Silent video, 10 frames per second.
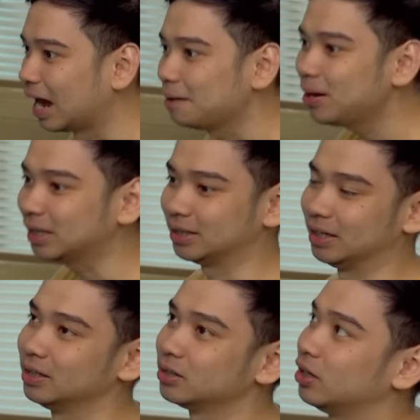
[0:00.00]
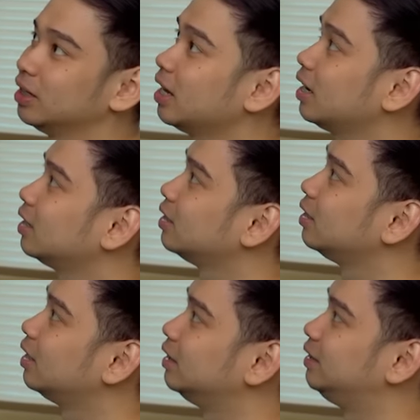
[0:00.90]
hebat sih, soalnya
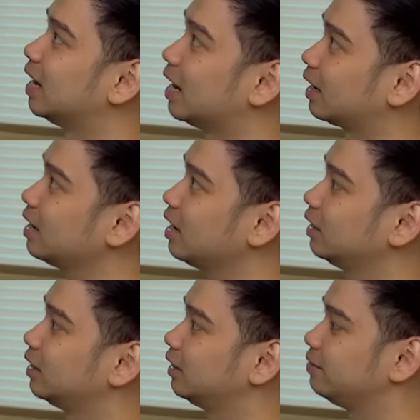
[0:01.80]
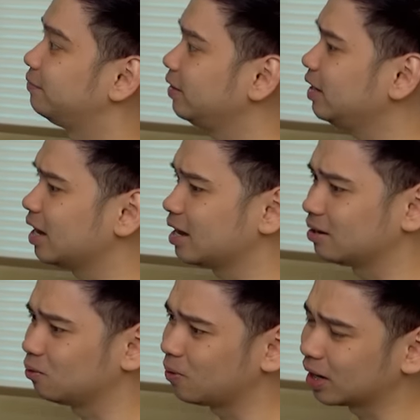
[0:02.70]
jarang ada TV
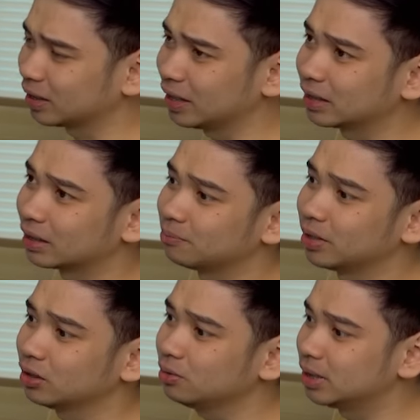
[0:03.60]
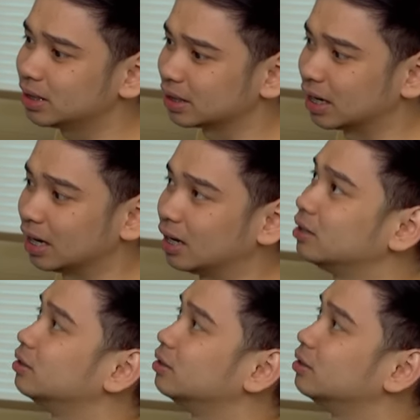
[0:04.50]
yang warna hitamnya itu bisa